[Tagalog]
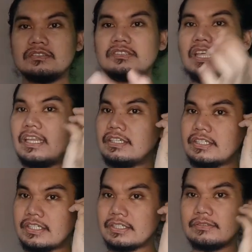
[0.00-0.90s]

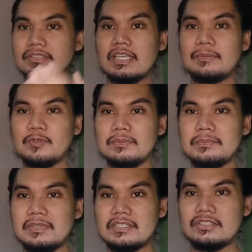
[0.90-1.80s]
container kung saan mo
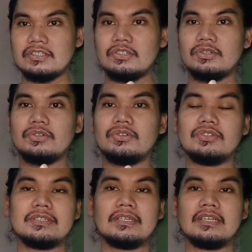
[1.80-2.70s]
i-mix
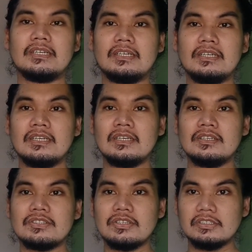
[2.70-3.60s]
yung
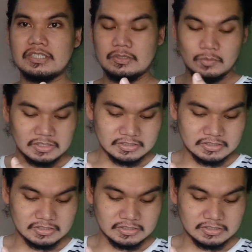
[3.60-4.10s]
salt and